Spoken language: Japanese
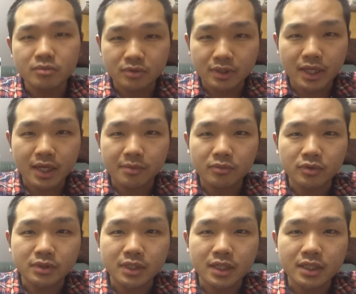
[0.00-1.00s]
分ね、も
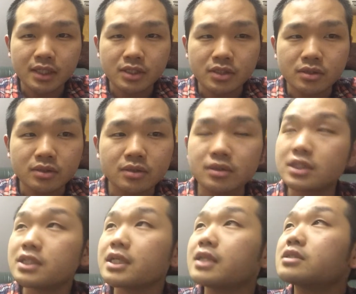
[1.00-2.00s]
う先月
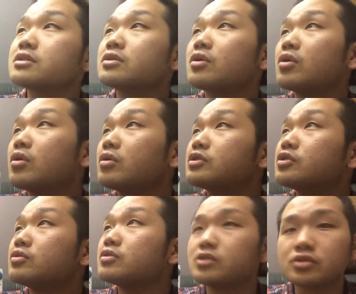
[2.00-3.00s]
4月の
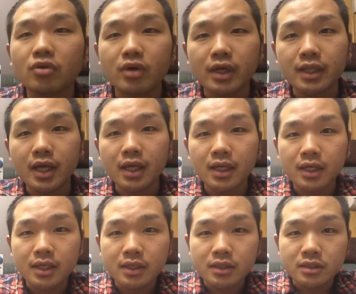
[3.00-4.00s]
中旬頃かな。
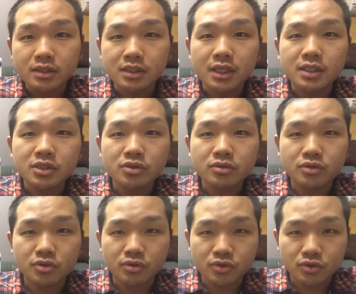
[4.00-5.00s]
4月の
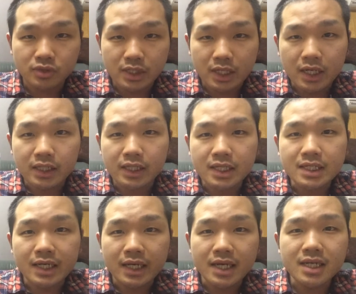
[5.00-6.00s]
中旬から何
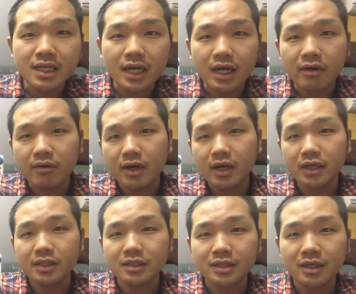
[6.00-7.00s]
か変化
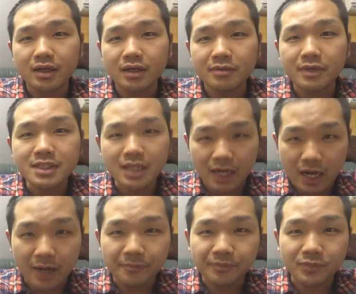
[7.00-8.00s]
はありました
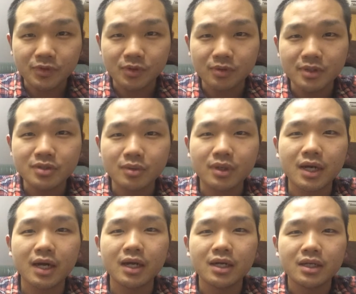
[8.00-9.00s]
かどうでしょう
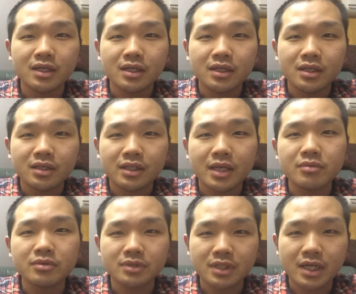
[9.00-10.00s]
か多
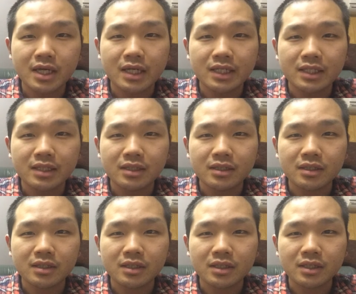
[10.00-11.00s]
分ね、
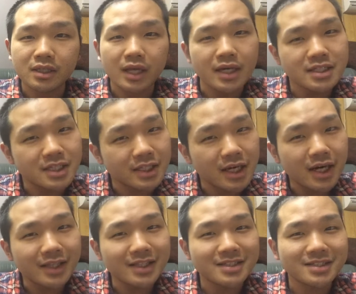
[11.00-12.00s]
大してな
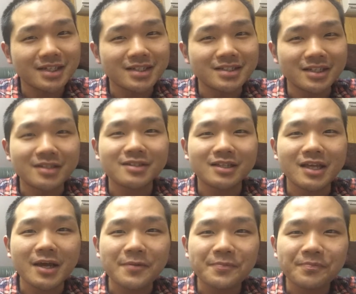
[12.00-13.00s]
かったんじゃないんじゃないですか
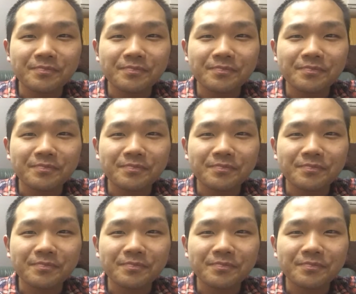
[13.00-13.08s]
ね。